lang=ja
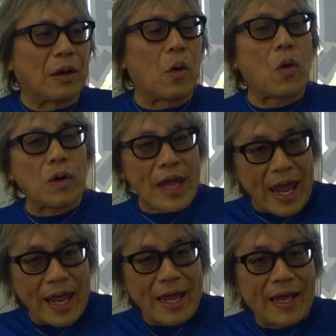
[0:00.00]
ここで
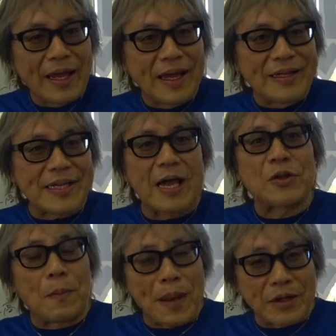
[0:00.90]
ちゃ
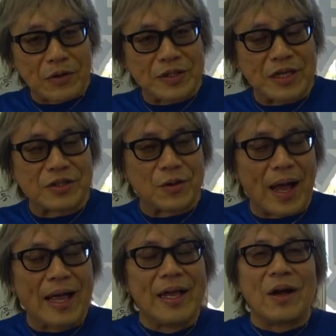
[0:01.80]
んと勉強してる人
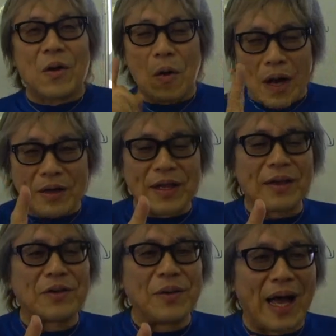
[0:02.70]
は今回の
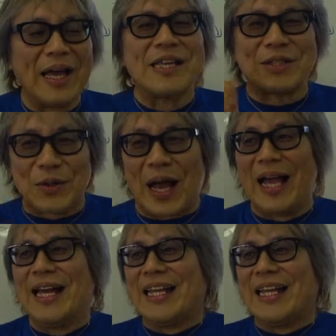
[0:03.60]
台風はそうか